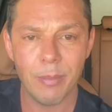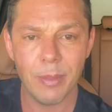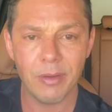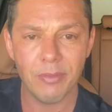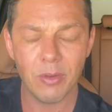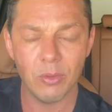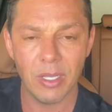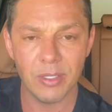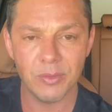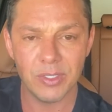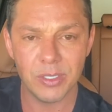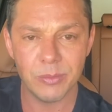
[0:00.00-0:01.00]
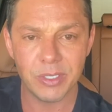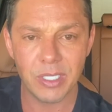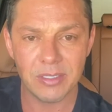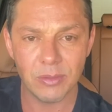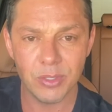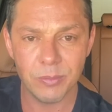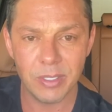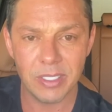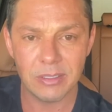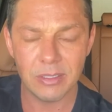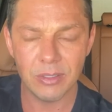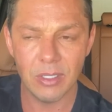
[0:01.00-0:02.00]
primeira faculdade, foi de administração de
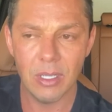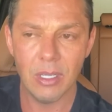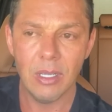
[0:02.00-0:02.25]
empresas.